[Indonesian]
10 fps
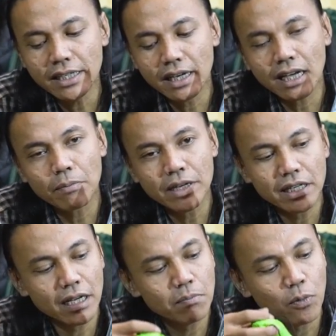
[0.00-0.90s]
dilengkapi
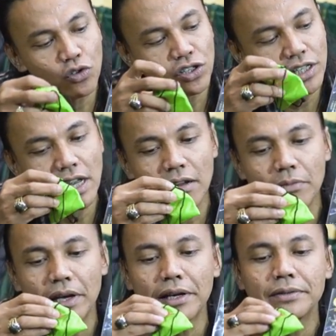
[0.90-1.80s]
dengan pouch di
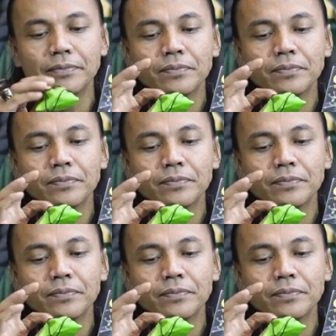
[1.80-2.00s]
dalamnya.